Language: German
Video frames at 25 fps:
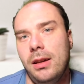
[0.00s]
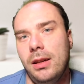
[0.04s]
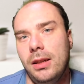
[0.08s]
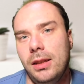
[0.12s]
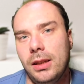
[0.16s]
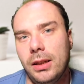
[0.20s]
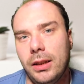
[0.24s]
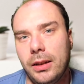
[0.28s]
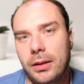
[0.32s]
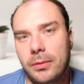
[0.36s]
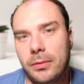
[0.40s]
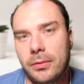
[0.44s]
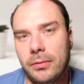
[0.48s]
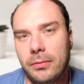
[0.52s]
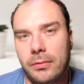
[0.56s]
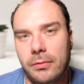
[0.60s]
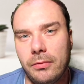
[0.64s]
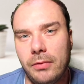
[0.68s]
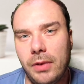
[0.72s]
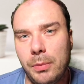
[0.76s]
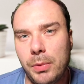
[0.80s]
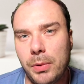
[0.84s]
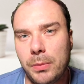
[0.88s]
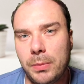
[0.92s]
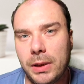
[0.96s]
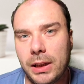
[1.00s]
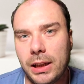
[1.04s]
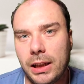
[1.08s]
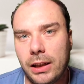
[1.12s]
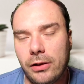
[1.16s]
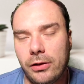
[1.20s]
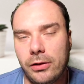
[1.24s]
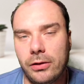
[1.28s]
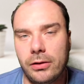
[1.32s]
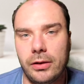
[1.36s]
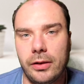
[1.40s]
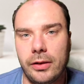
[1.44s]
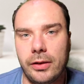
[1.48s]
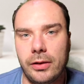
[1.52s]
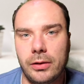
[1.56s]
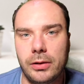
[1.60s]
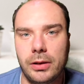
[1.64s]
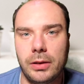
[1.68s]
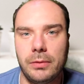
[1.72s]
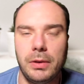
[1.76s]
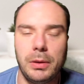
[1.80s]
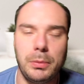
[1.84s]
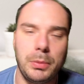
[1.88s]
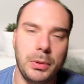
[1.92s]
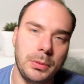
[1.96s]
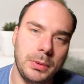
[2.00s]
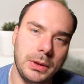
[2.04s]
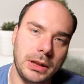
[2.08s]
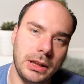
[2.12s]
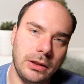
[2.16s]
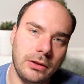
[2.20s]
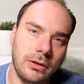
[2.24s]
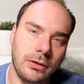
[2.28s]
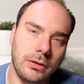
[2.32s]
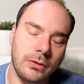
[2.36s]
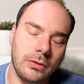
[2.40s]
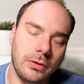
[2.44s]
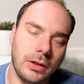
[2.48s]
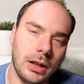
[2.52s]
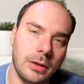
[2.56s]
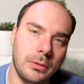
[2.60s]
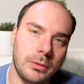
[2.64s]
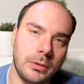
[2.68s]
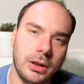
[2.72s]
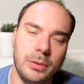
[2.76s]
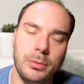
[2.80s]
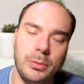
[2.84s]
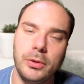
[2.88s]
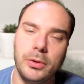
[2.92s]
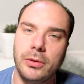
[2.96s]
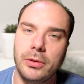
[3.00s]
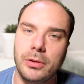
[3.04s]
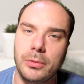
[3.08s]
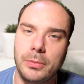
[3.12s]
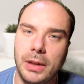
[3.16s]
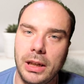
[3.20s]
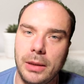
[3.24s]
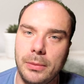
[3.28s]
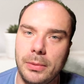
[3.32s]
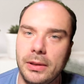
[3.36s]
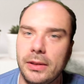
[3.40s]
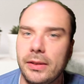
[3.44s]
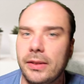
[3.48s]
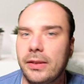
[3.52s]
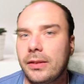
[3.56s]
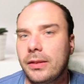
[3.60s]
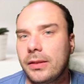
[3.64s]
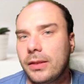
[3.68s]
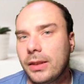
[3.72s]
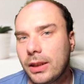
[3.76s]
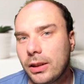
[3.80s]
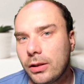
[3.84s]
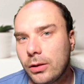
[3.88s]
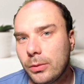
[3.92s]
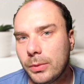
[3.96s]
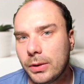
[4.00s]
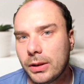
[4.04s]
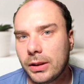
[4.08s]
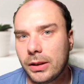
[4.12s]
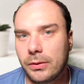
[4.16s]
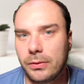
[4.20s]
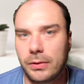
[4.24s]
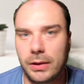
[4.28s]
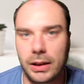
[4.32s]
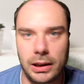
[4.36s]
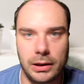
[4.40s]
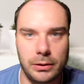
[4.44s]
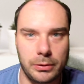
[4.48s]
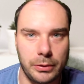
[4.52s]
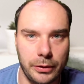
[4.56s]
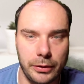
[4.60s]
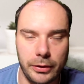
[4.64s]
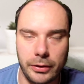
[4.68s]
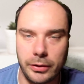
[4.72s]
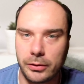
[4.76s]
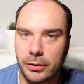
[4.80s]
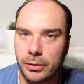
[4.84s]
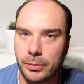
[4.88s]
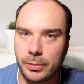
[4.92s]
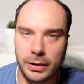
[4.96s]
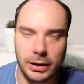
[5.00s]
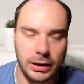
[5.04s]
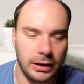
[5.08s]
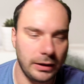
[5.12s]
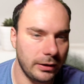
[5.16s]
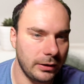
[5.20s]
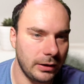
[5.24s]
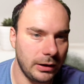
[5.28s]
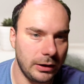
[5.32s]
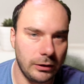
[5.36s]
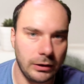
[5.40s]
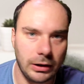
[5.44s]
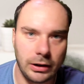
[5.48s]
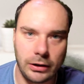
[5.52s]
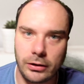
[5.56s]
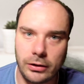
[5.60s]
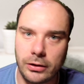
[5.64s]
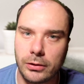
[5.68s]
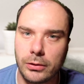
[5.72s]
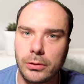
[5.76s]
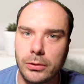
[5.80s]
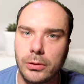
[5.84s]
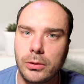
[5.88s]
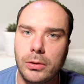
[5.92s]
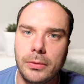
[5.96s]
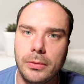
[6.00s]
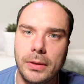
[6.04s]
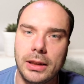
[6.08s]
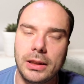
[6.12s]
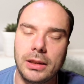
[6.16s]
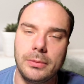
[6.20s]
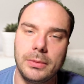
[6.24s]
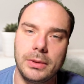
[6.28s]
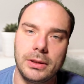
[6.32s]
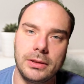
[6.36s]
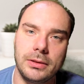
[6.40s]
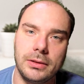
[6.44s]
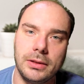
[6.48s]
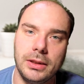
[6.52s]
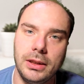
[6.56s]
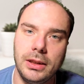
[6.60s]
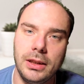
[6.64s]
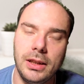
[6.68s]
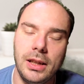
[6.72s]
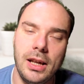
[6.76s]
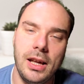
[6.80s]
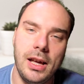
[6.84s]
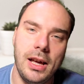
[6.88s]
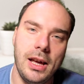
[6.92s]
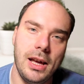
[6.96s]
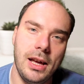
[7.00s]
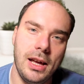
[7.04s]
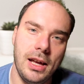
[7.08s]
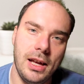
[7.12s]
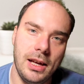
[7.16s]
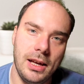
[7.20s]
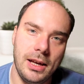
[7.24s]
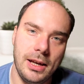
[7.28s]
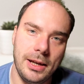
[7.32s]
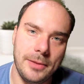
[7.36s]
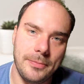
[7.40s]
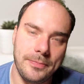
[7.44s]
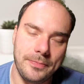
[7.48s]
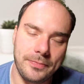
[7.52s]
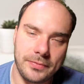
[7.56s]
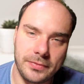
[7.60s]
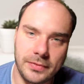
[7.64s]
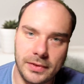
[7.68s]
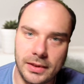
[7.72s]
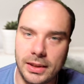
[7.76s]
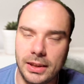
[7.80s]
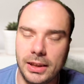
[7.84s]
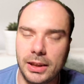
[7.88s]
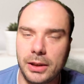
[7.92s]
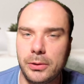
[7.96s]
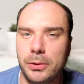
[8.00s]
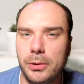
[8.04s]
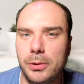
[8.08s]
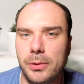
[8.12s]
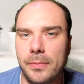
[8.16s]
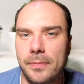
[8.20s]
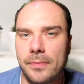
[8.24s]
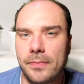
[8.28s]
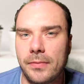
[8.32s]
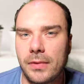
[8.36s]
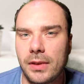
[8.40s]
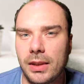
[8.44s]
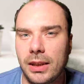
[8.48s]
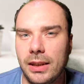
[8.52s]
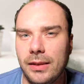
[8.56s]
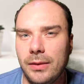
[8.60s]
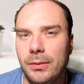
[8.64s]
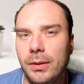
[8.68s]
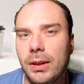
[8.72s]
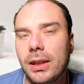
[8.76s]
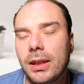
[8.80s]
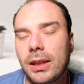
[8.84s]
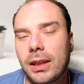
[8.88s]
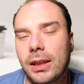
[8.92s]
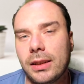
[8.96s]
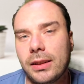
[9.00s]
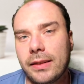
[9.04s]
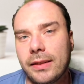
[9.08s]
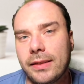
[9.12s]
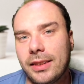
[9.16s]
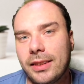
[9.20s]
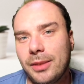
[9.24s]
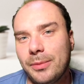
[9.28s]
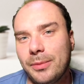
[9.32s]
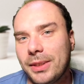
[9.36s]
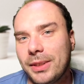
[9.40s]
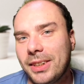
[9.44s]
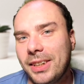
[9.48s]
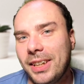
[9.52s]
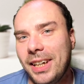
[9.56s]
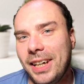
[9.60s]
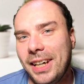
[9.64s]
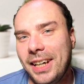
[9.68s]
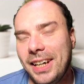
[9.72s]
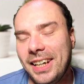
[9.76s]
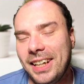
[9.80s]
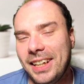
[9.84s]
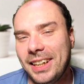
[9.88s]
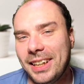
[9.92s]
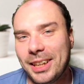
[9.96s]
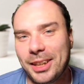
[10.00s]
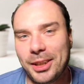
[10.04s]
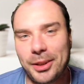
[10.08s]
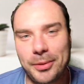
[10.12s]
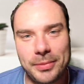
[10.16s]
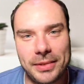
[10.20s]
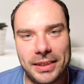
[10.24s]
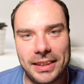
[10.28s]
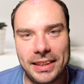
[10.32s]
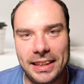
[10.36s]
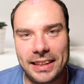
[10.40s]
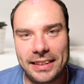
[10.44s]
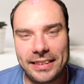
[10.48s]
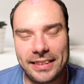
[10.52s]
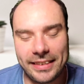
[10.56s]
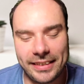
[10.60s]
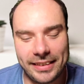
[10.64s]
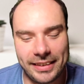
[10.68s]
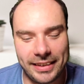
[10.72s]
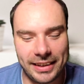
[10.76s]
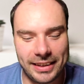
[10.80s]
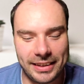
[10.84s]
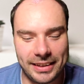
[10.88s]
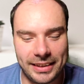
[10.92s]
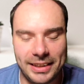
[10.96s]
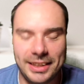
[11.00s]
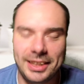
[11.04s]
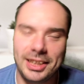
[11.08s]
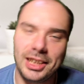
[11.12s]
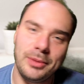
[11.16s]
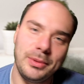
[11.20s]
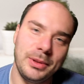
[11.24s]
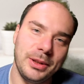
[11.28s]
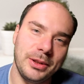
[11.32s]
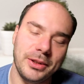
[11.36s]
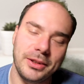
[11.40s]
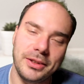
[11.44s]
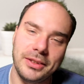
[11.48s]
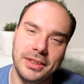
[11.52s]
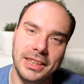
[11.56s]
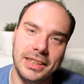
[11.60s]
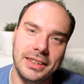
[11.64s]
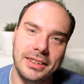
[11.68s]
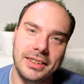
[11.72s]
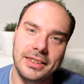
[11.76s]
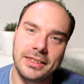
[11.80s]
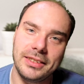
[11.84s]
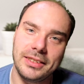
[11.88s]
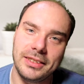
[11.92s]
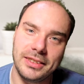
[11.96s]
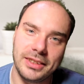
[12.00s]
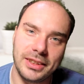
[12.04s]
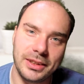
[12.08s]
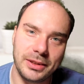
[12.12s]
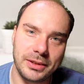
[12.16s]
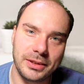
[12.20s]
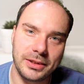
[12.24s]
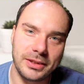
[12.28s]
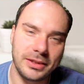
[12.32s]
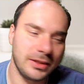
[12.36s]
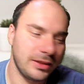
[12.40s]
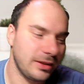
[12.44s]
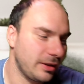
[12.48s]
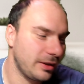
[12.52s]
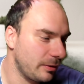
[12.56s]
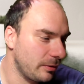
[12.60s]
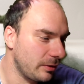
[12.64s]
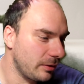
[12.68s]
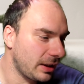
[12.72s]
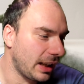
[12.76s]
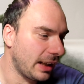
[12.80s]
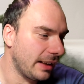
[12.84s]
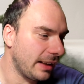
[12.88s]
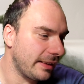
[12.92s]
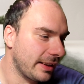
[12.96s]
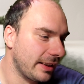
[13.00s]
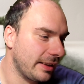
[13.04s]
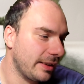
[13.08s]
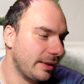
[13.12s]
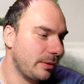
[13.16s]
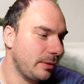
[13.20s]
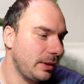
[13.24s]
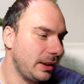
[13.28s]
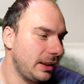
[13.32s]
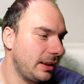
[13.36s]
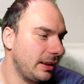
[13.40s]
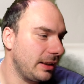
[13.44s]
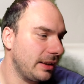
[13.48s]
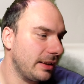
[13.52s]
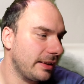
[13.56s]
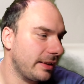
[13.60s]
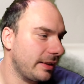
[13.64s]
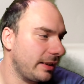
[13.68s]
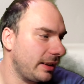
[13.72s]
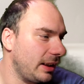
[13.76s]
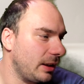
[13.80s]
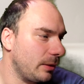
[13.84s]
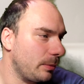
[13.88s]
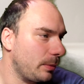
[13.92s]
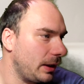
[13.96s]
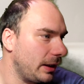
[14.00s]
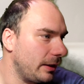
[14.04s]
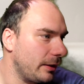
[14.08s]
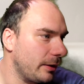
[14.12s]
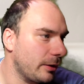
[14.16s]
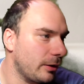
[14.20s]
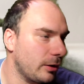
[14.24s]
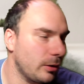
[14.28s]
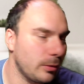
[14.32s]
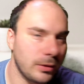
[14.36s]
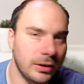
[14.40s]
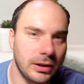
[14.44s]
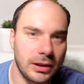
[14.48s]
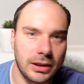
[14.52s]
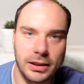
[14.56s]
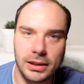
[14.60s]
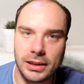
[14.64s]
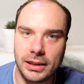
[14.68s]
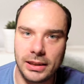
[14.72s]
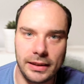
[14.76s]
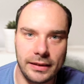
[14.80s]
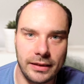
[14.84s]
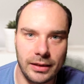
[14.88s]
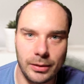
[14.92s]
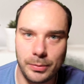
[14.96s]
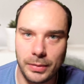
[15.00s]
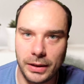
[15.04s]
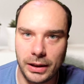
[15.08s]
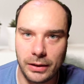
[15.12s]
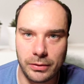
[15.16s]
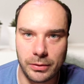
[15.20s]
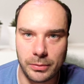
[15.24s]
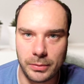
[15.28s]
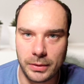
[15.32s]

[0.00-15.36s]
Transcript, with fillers: ja, Web Application. Das ist noch eine Web Application Firewall. Die müssen wir beipassen. Dann können wir da vielleicht Cross-Scripting, SQL Injection und Co. weitermachen. Ja? ja, cool. Ist wieder ein anderes Thema. Dann kommt der nächste und sagt, ich habe in .NET ein ganz, ganz wichtiges ERP-System äh, in SAP von